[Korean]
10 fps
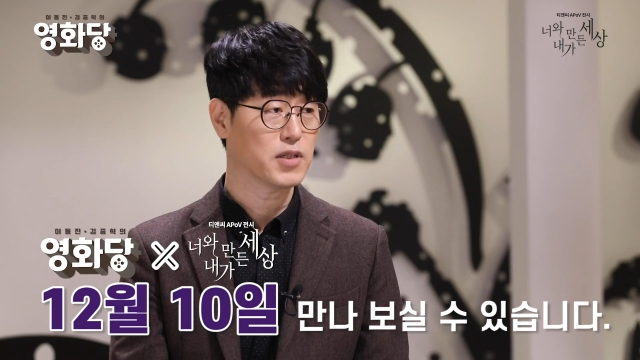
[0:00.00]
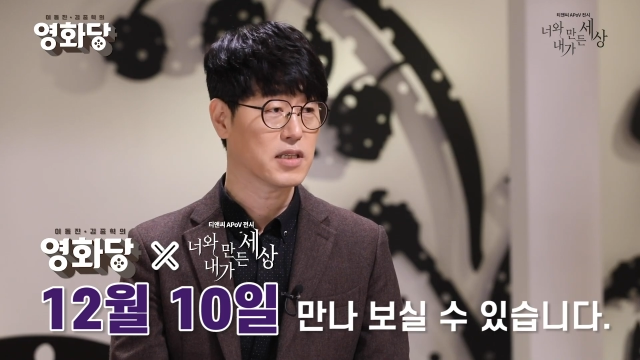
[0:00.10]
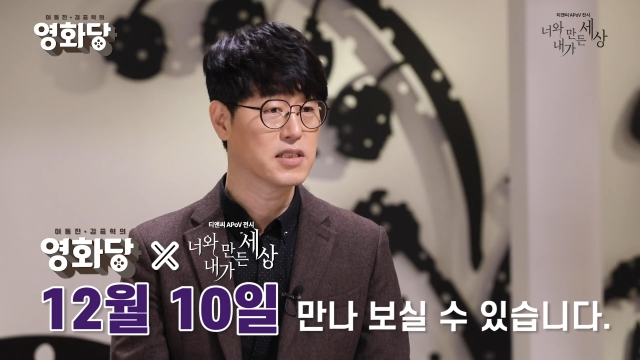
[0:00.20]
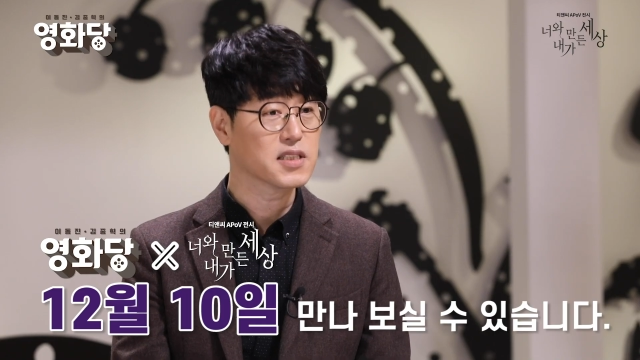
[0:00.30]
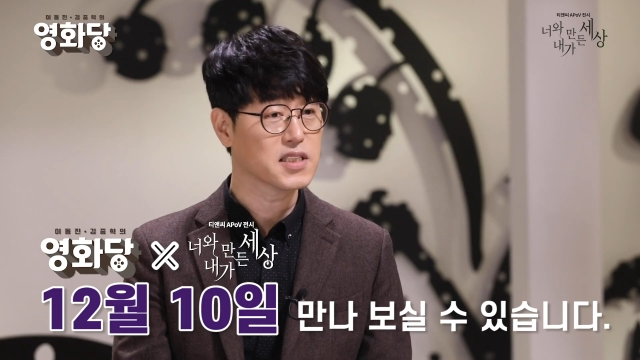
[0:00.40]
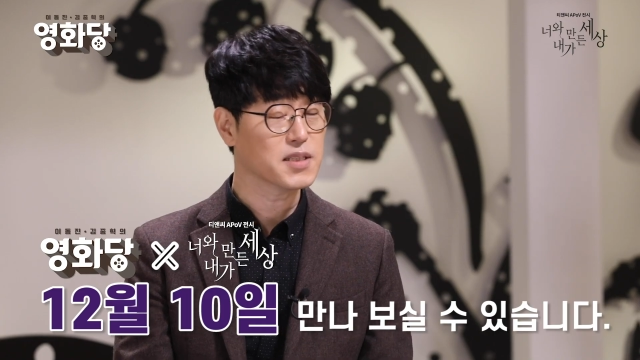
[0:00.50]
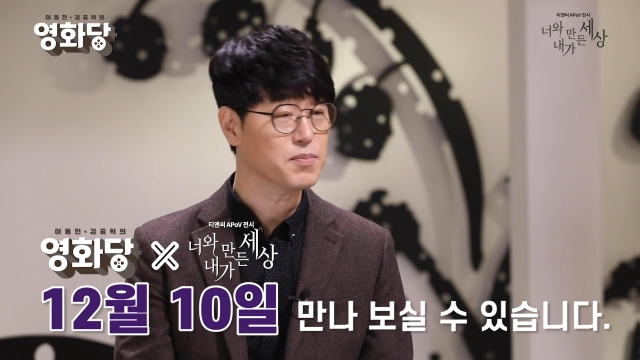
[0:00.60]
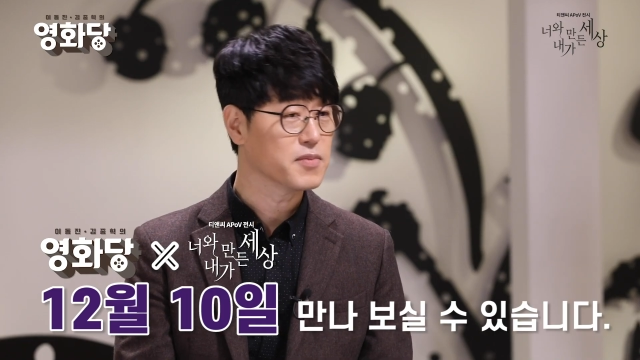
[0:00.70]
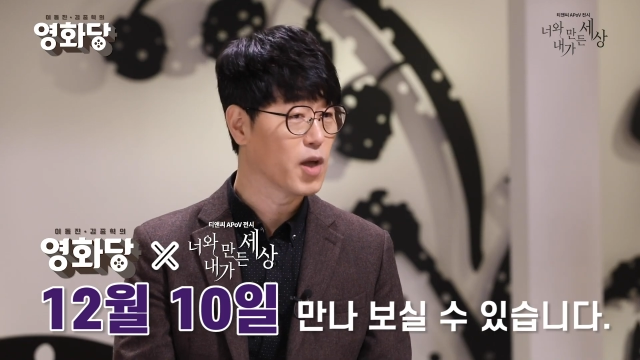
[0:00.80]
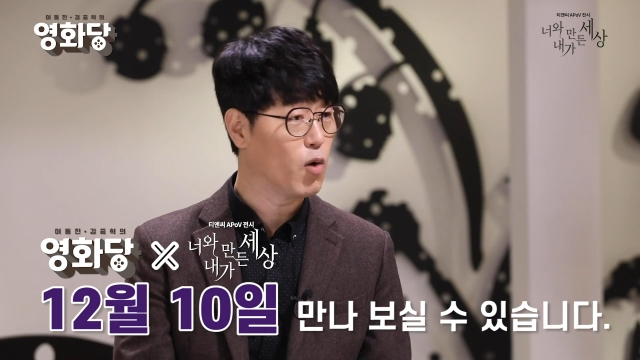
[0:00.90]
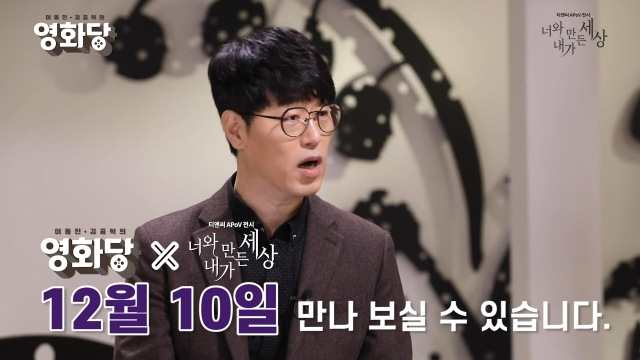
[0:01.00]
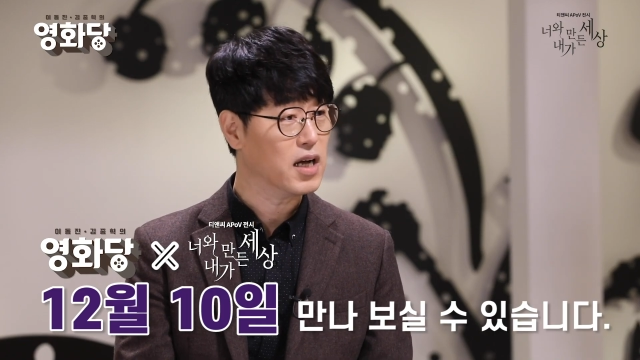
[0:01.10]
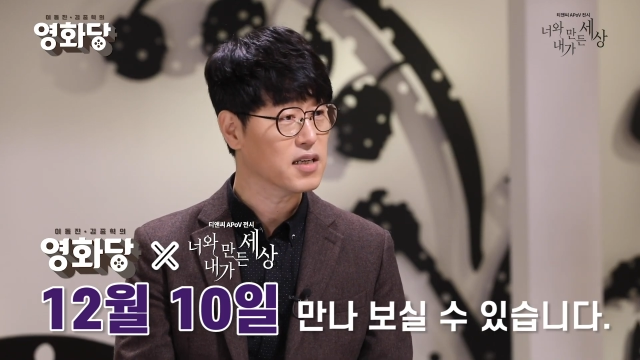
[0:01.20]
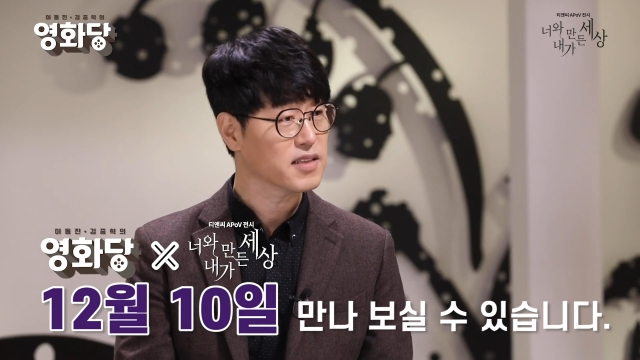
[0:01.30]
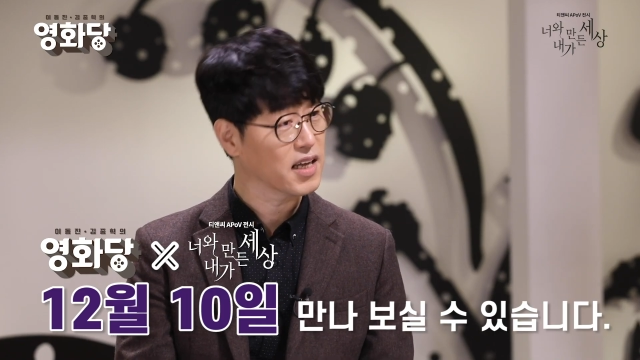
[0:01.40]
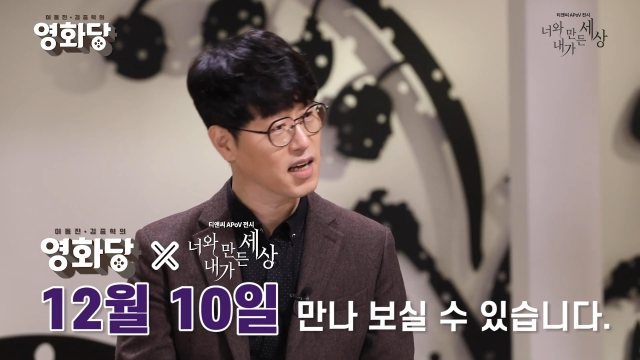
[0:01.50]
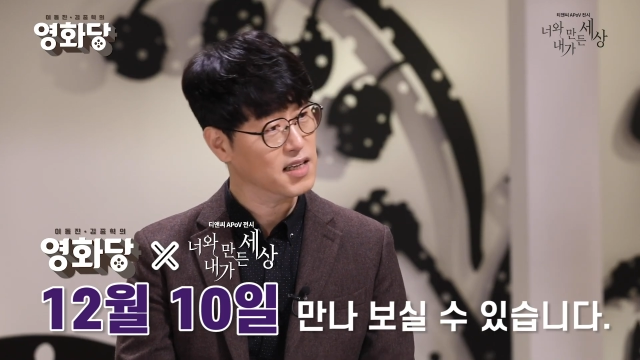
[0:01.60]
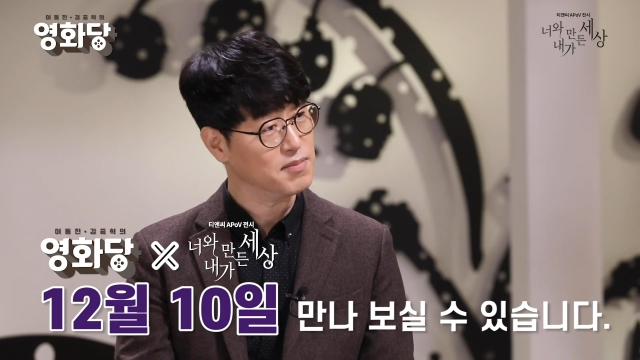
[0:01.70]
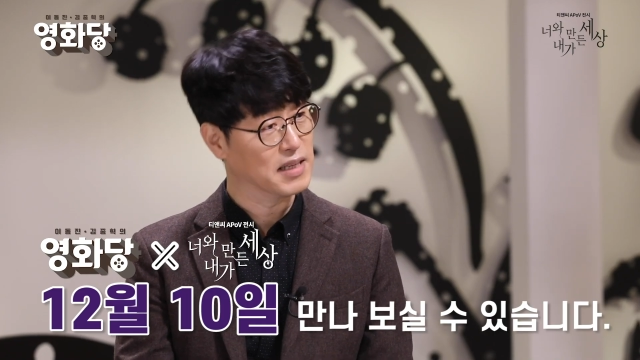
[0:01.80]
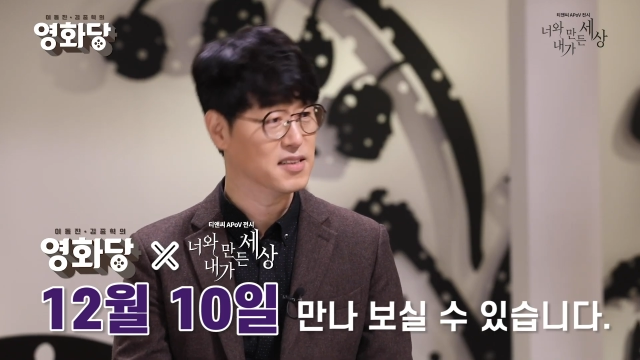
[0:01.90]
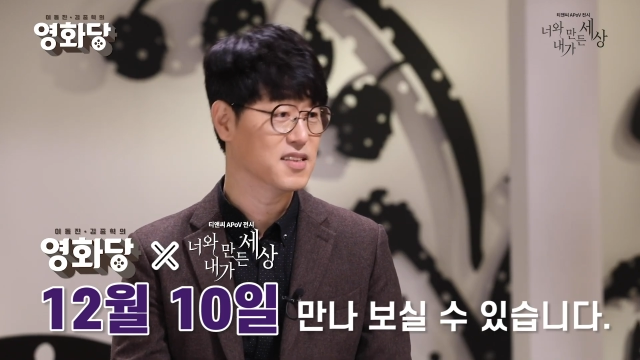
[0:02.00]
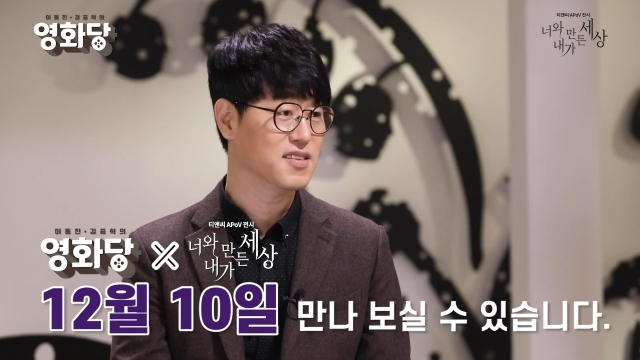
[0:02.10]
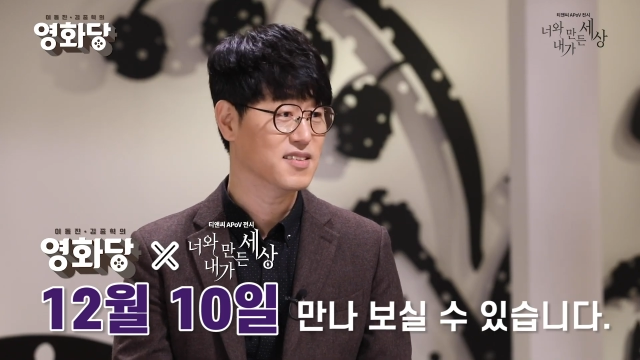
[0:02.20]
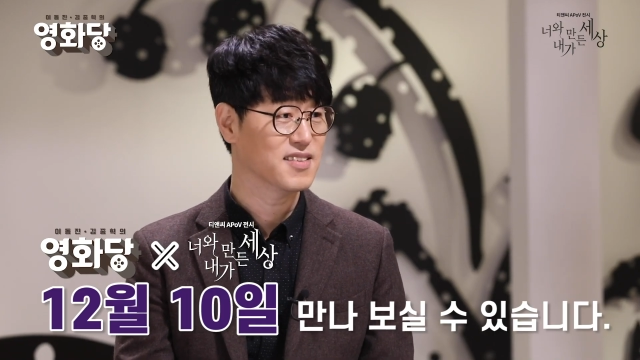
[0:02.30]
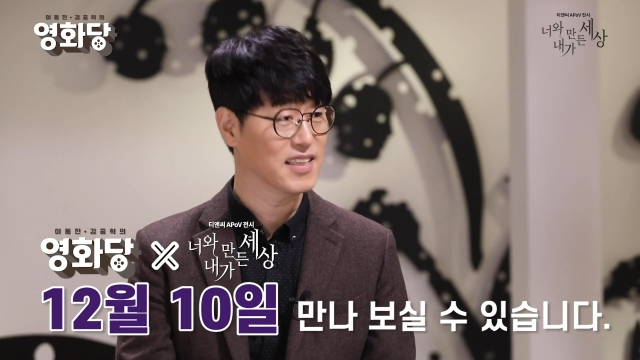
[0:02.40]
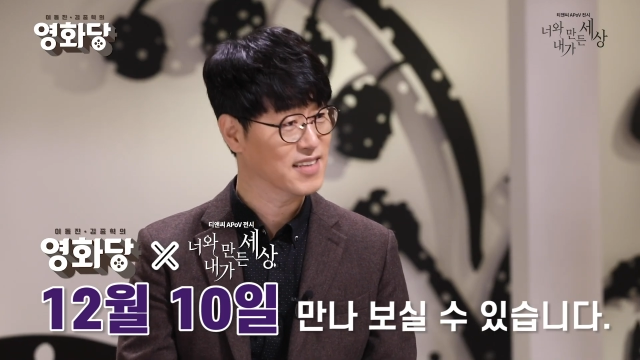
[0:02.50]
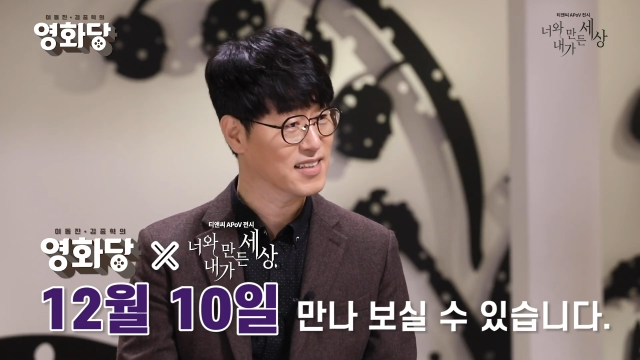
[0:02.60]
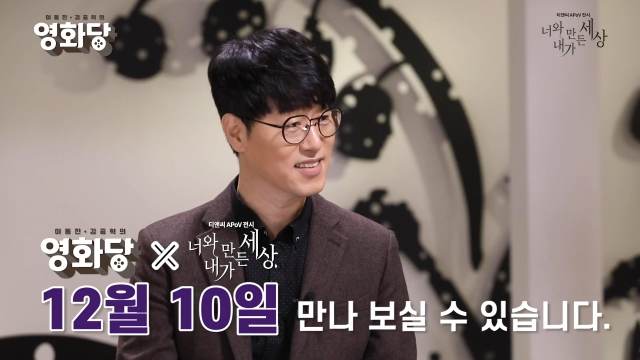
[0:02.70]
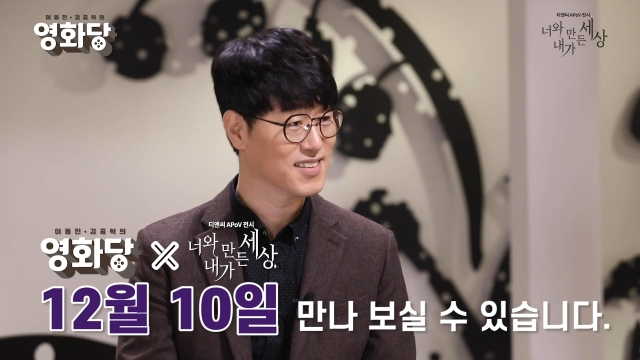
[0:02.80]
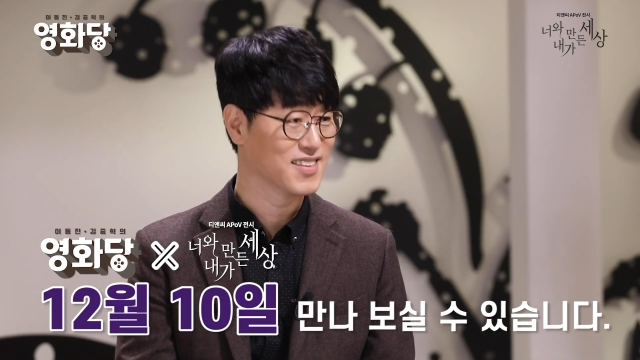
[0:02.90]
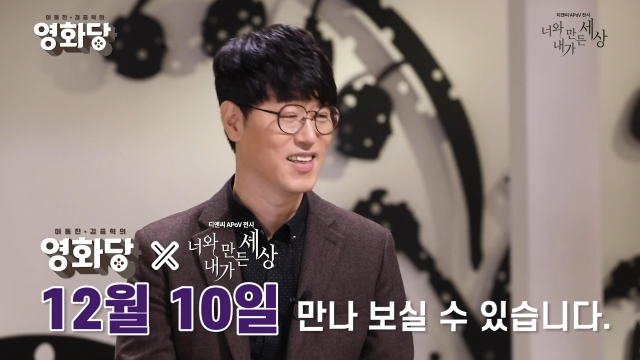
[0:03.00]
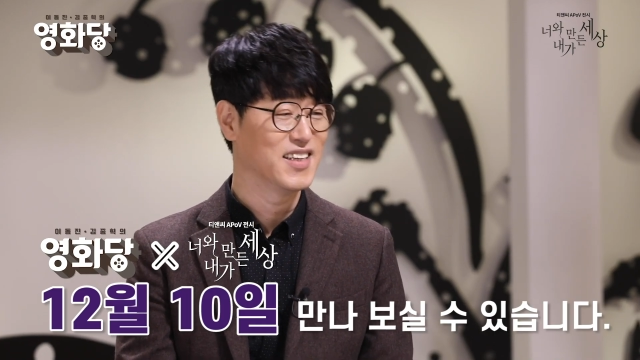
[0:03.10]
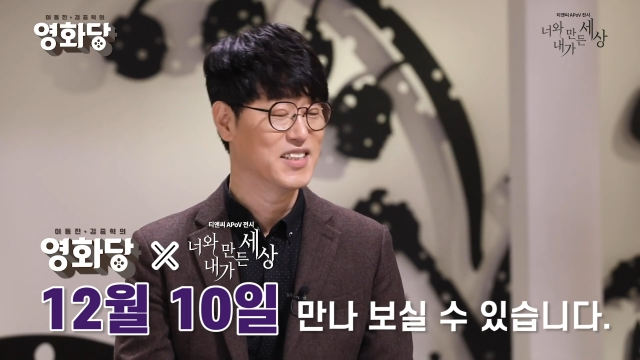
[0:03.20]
영화당 특집 너와 내가 만든 세상은